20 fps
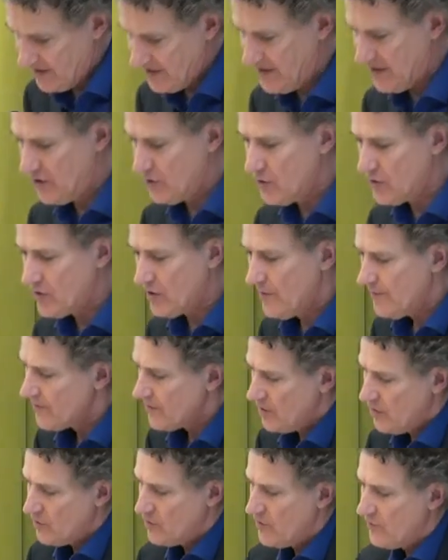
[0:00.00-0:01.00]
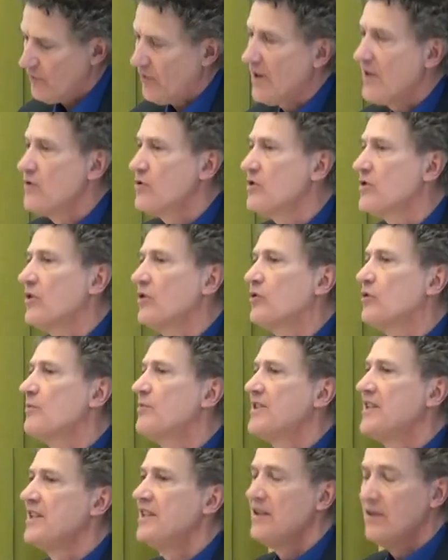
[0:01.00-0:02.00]
C'est juste, je ferai juste un tout
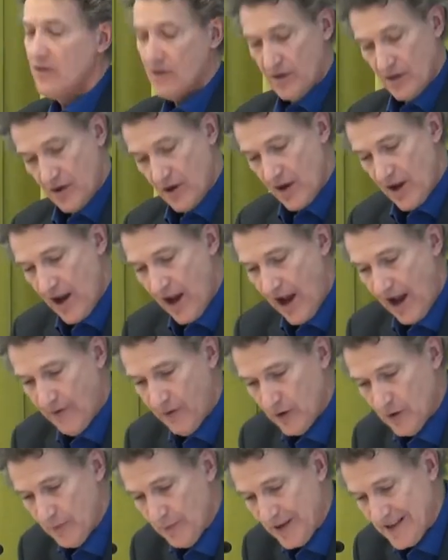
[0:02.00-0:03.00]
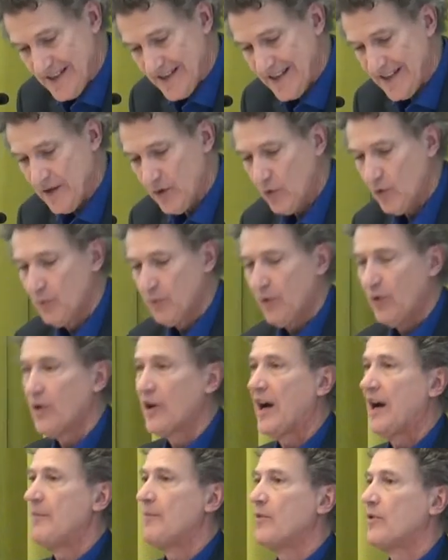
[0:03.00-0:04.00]
petit euh, avant de passer au
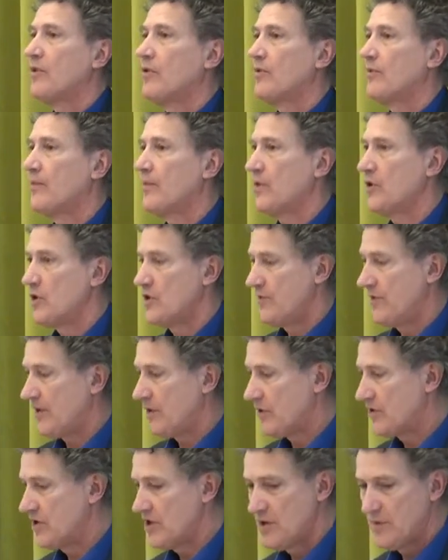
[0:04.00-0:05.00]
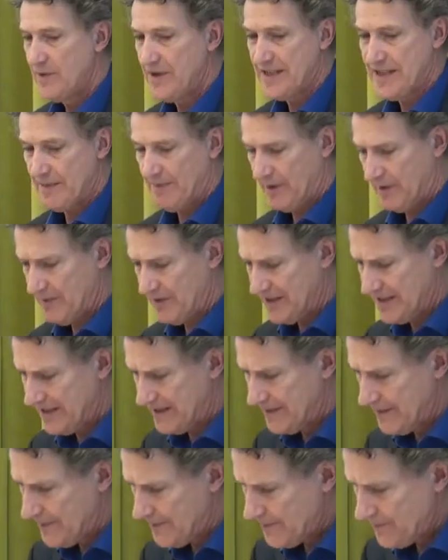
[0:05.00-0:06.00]
programme que je vais continuer cet
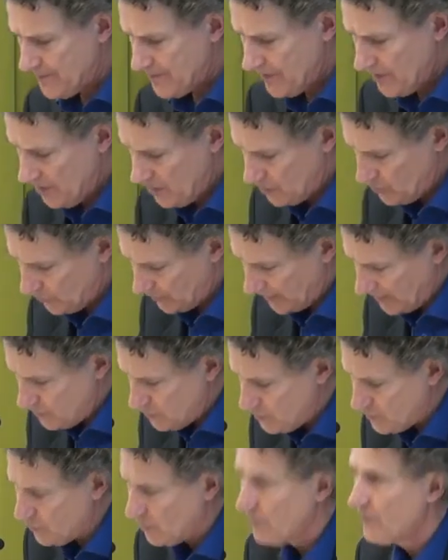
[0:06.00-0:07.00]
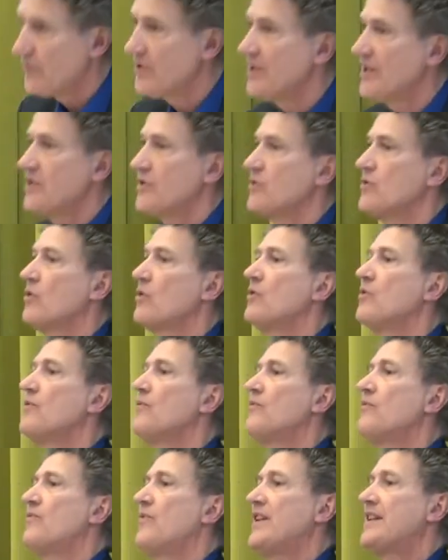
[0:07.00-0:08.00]
après-midi. Je voudrais juste revenir sur le
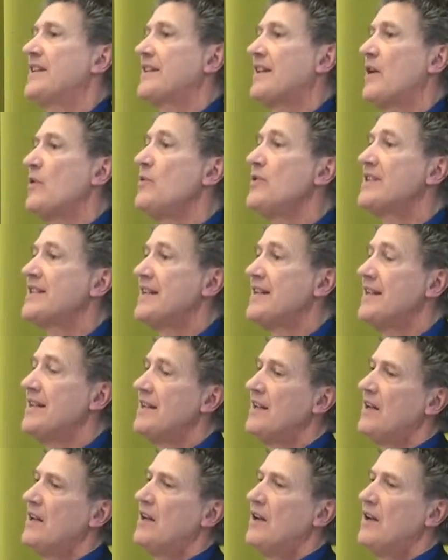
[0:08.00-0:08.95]
fait qu'il y a eu ces